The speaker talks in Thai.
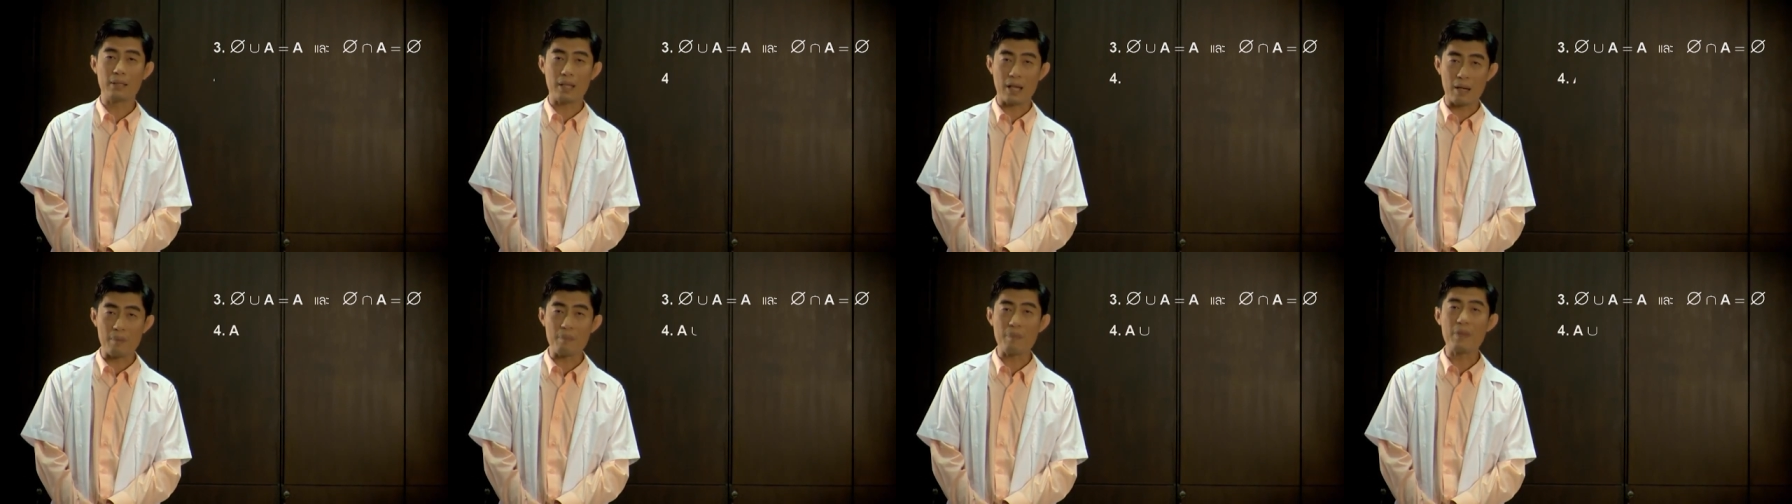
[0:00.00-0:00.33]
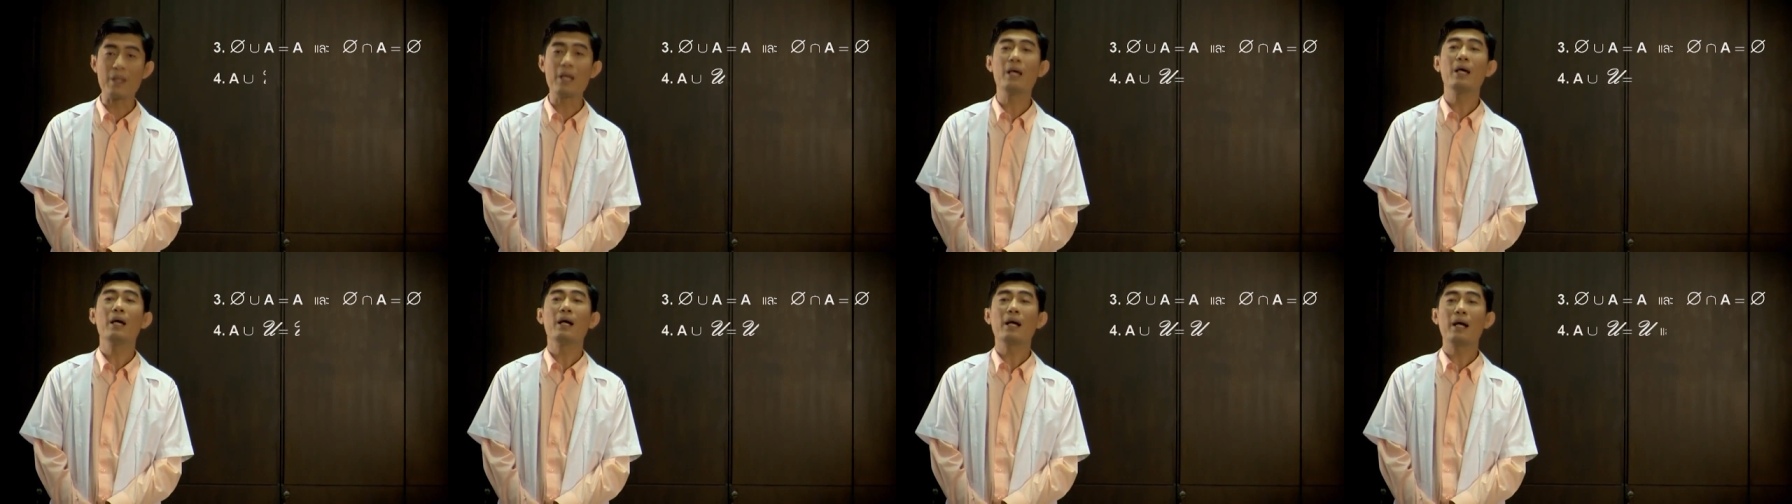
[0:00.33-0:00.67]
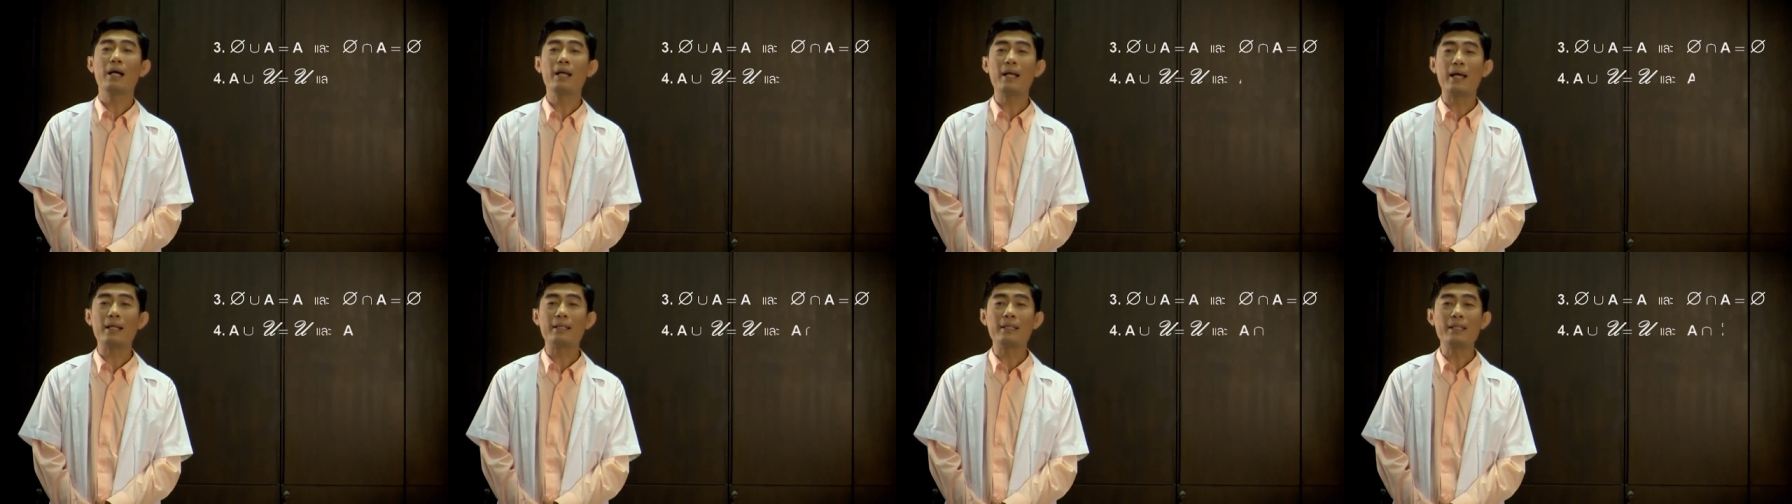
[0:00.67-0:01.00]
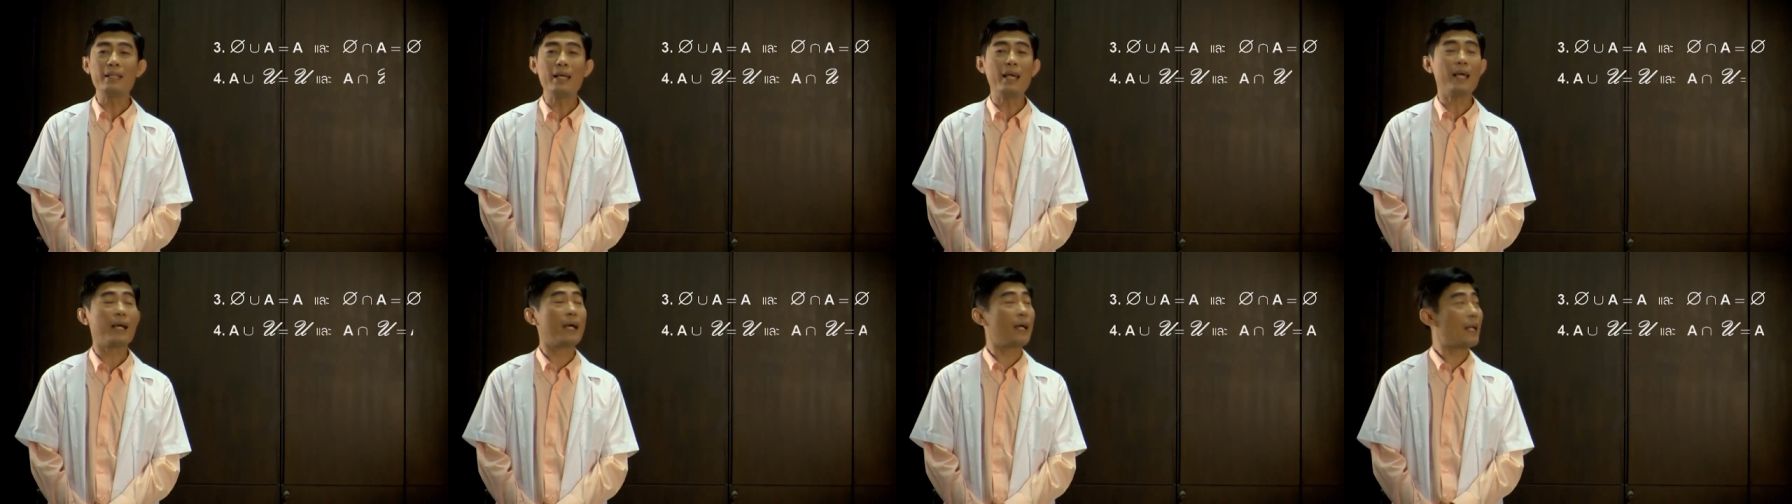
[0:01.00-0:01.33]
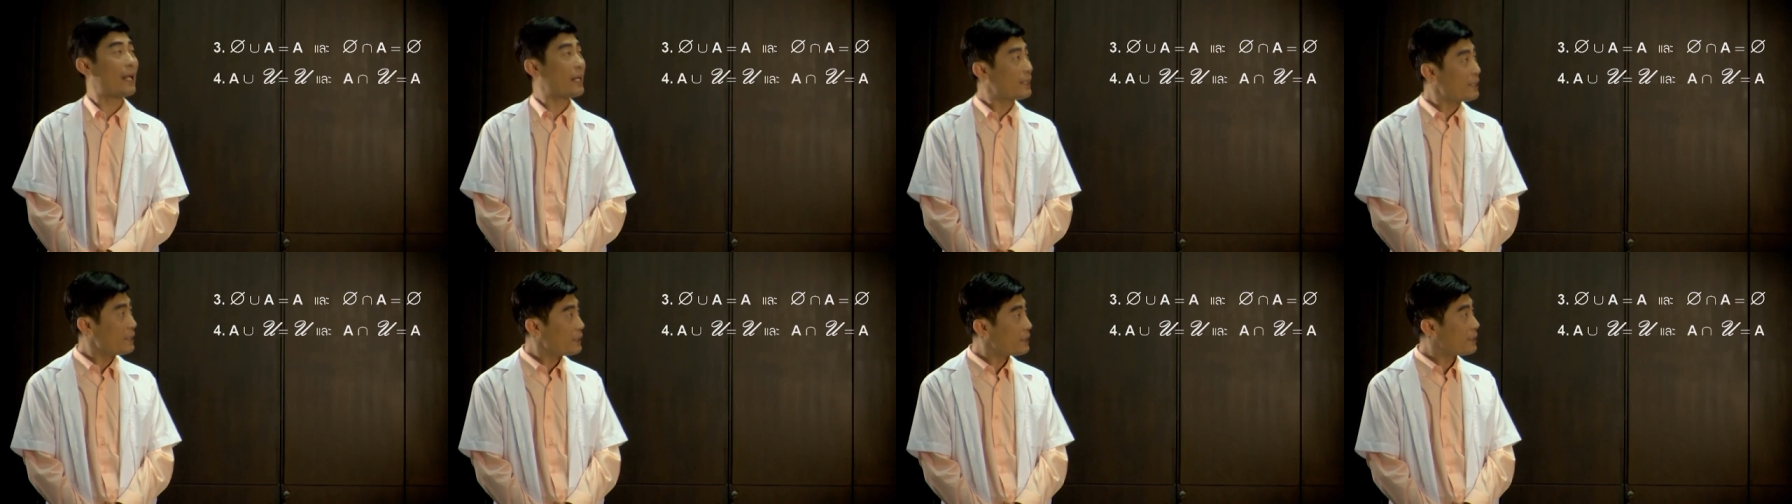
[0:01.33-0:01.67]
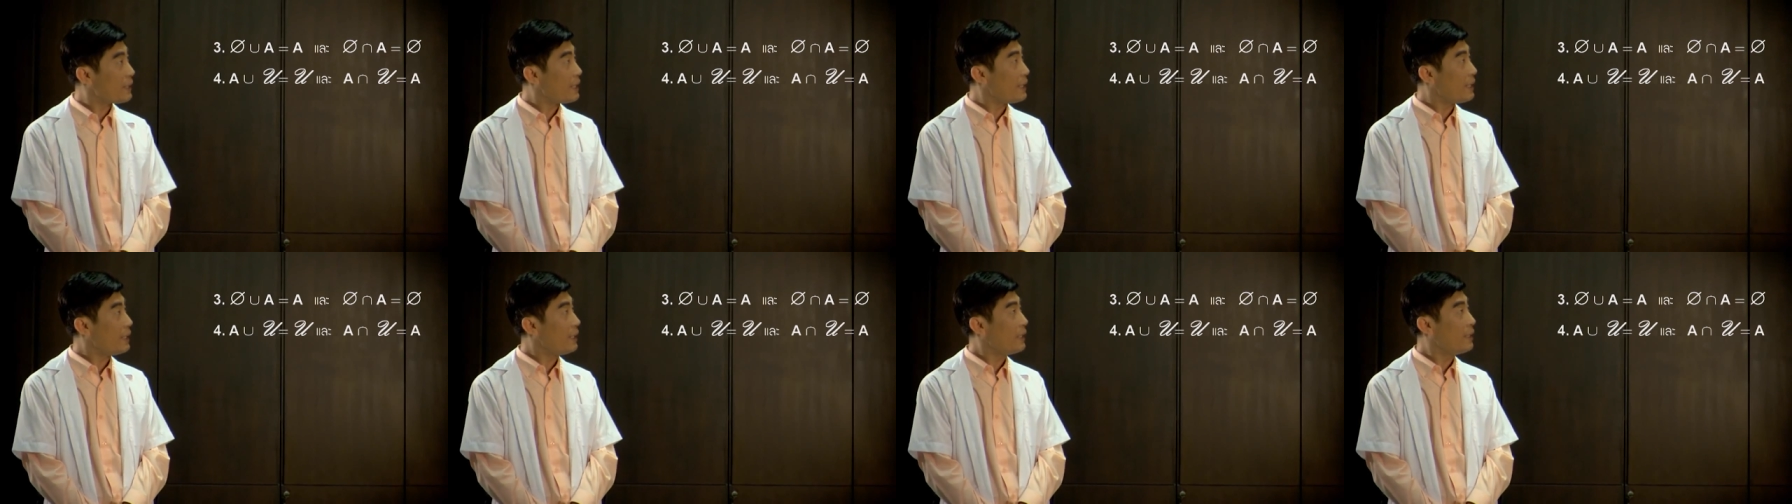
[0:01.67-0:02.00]
นะครับขณะที่เอกลักษณ์
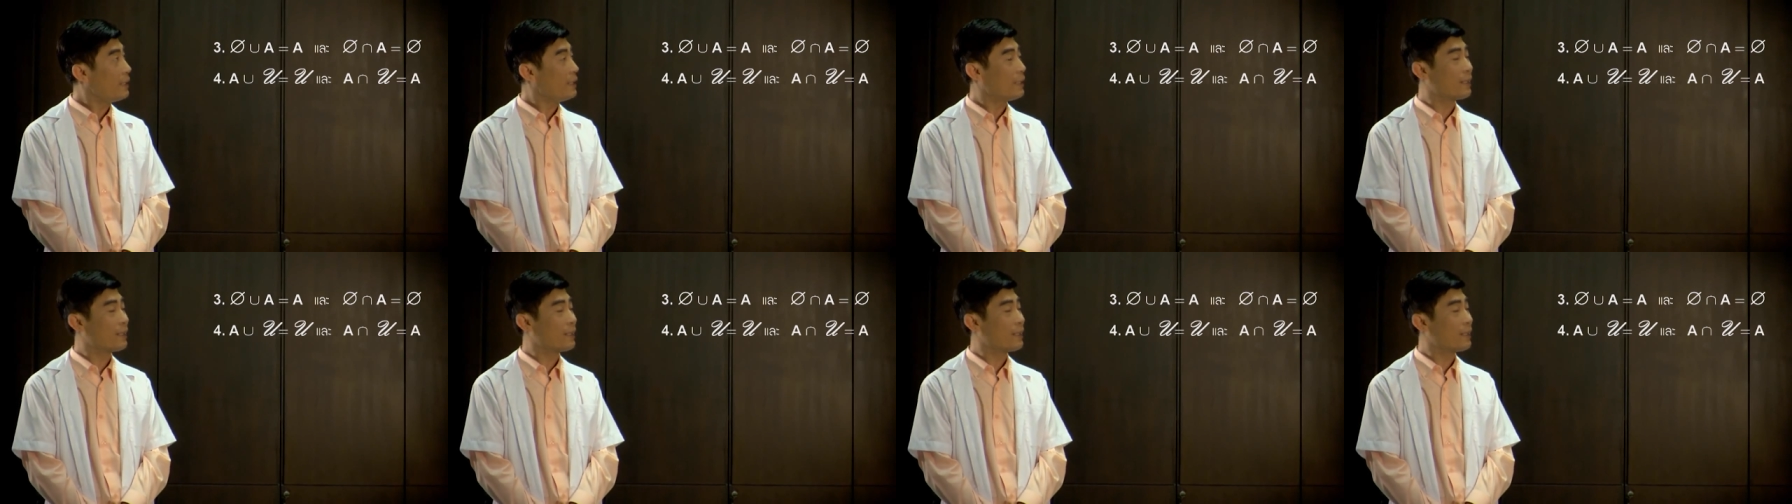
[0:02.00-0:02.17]
ที่